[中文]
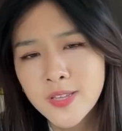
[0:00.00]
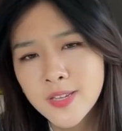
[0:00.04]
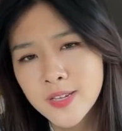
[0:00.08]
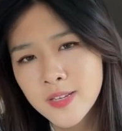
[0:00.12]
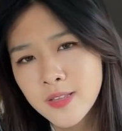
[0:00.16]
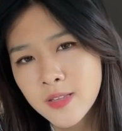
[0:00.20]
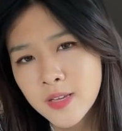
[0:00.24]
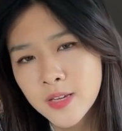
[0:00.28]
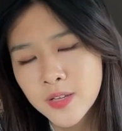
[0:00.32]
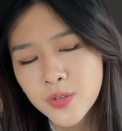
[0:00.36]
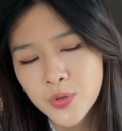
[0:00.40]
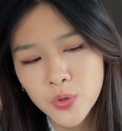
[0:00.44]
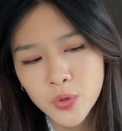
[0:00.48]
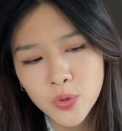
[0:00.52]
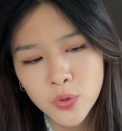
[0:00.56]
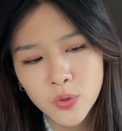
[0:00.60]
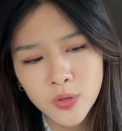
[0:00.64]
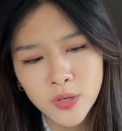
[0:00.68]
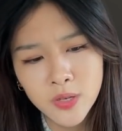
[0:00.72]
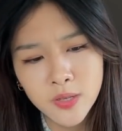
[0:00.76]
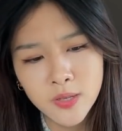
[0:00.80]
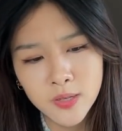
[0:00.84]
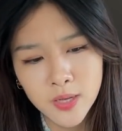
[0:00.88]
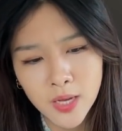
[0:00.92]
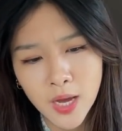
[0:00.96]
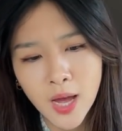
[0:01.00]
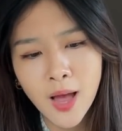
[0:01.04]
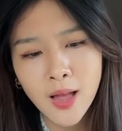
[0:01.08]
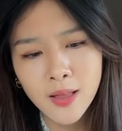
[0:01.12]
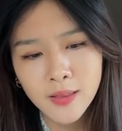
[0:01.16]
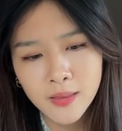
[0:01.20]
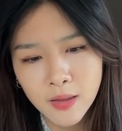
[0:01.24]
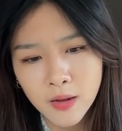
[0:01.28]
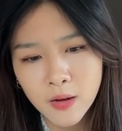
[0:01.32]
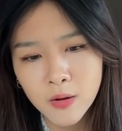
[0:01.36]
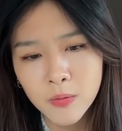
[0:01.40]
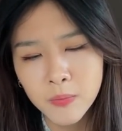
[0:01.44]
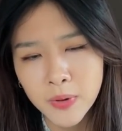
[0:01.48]
今年就一直看
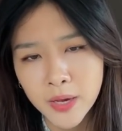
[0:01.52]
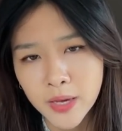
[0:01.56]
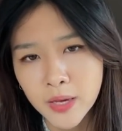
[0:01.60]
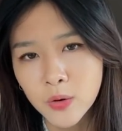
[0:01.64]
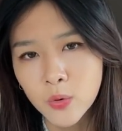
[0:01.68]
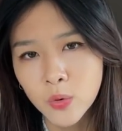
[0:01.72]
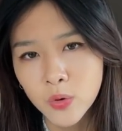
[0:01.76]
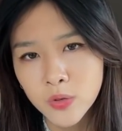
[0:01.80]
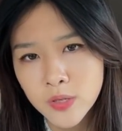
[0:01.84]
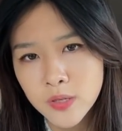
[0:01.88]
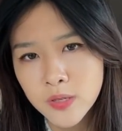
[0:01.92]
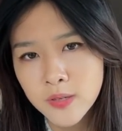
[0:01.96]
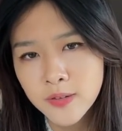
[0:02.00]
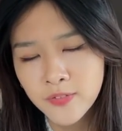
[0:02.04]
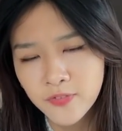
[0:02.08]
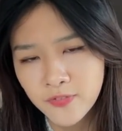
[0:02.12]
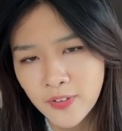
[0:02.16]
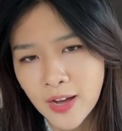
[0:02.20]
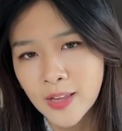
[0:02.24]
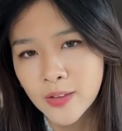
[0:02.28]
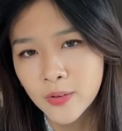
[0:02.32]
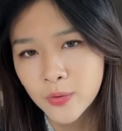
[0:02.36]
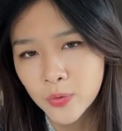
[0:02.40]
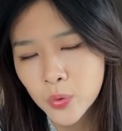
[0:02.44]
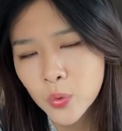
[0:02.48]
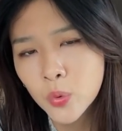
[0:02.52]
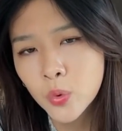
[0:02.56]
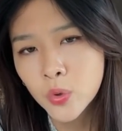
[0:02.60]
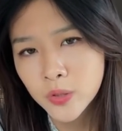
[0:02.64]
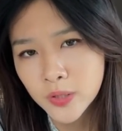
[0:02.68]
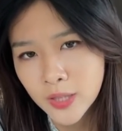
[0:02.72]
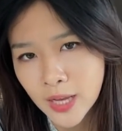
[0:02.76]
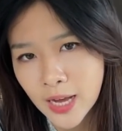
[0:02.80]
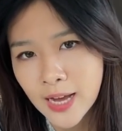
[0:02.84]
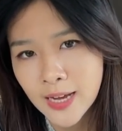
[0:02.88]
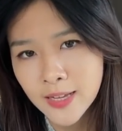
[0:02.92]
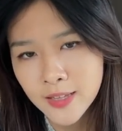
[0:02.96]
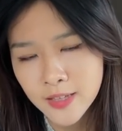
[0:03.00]
到美国这些反堕
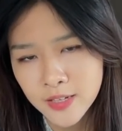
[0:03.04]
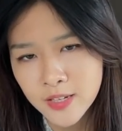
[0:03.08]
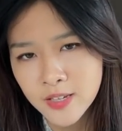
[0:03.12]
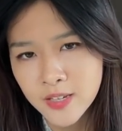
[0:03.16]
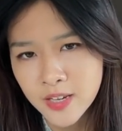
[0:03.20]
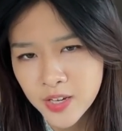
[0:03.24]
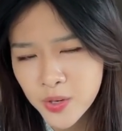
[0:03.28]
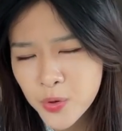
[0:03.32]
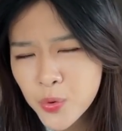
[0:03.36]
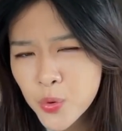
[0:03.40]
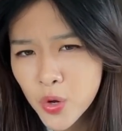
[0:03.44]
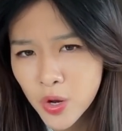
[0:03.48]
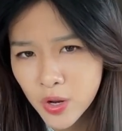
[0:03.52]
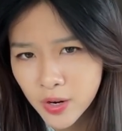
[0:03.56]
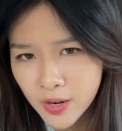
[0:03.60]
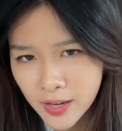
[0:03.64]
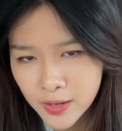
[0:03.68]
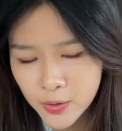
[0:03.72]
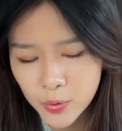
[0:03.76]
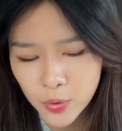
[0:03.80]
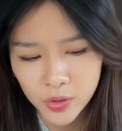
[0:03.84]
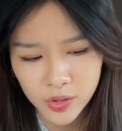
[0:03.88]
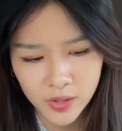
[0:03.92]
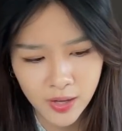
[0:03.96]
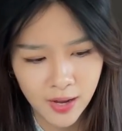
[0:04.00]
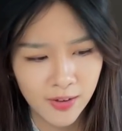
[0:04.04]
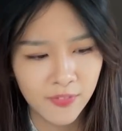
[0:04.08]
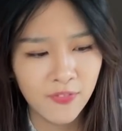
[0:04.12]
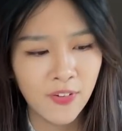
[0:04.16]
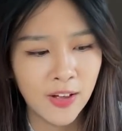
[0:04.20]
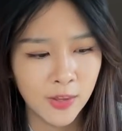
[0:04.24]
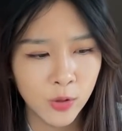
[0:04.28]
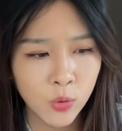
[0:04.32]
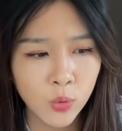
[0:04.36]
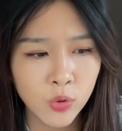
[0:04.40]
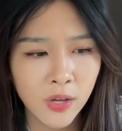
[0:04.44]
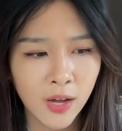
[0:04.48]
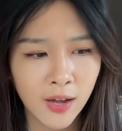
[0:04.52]
胎的声音越来越大，
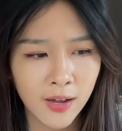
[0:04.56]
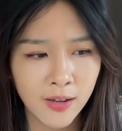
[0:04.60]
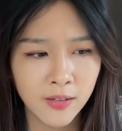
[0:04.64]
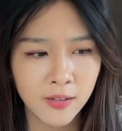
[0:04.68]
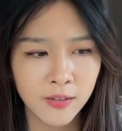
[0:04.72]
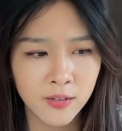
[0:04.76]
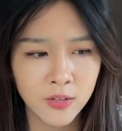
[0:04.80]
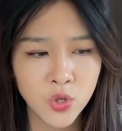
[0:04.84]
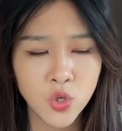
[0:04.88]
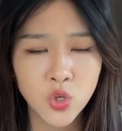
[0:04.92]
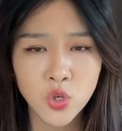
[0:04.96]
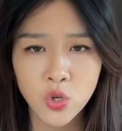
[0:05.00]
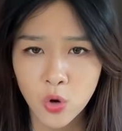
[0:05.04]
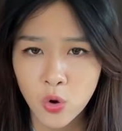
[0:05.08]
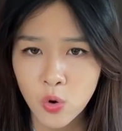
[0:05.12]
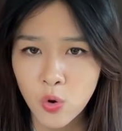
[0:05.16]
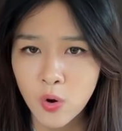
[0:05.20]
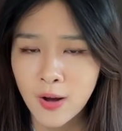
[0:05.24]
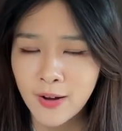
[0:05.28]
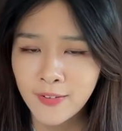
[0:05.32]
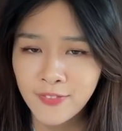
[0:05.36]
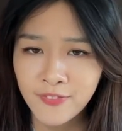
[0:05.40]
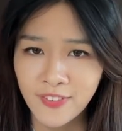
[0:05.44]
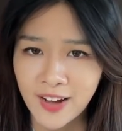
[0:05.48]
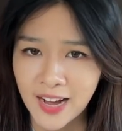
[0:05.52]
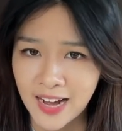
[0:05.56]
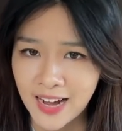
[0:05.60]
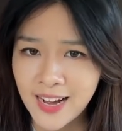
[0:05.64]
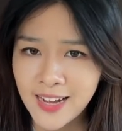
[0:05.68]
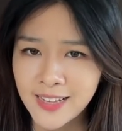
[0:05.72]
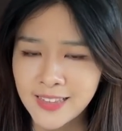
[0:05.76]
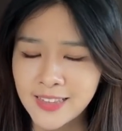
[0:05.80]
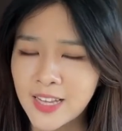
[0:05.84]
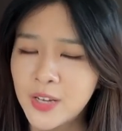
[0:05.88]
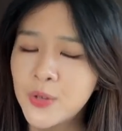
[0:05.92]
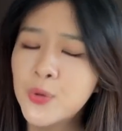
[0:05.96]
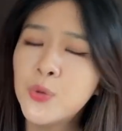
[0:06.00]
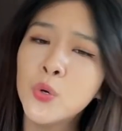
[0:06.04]
反堕胎的州啊、法
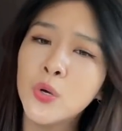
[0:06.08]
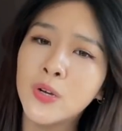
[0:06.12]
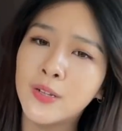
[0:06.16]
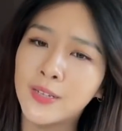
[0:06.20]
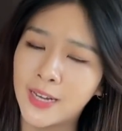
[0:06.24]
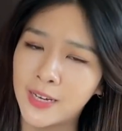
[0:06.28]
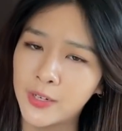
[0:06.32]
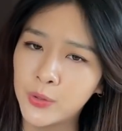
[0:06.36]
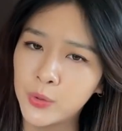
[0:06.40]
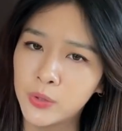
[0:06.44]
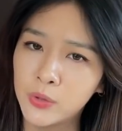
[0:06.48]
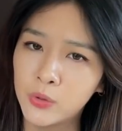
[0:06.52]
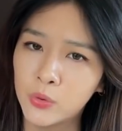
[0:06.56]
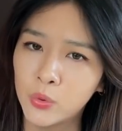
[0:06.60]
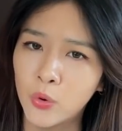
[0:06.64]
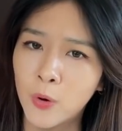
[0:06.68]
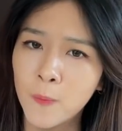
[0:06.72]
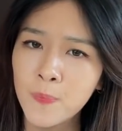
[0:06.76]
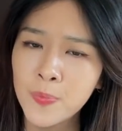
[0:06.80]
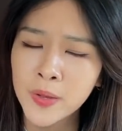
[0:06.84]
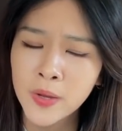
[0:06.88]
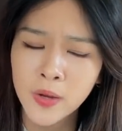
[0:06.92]
案啊越来越多。